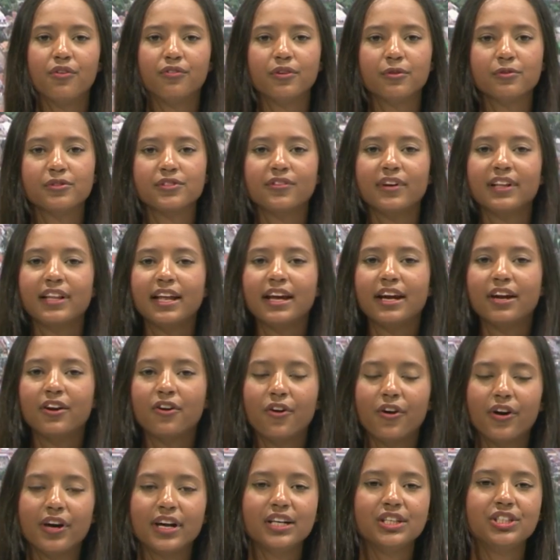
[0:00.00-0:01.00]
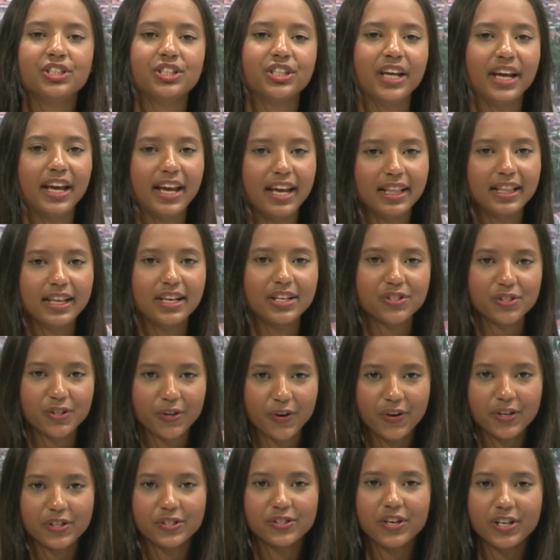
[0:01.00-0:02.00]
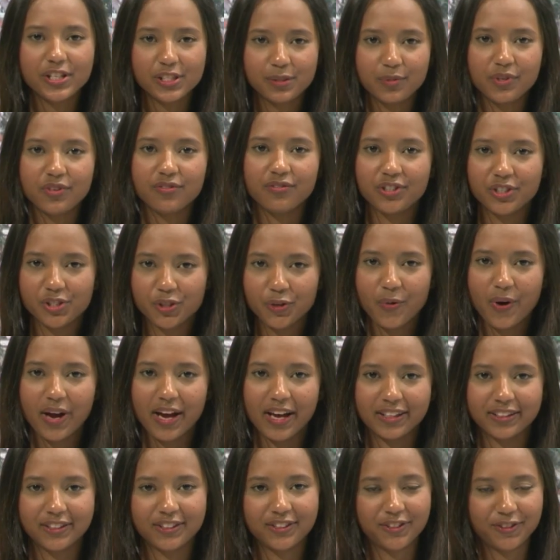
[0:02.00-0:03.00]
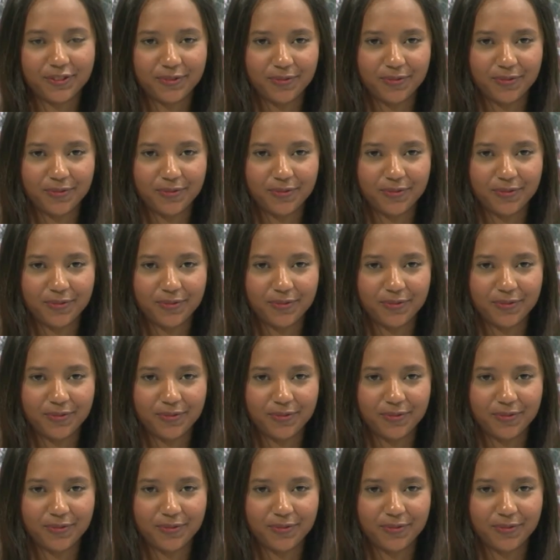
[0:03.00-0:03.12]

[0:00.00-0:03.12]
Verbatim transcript: Vamos falar agora de eleições 2024.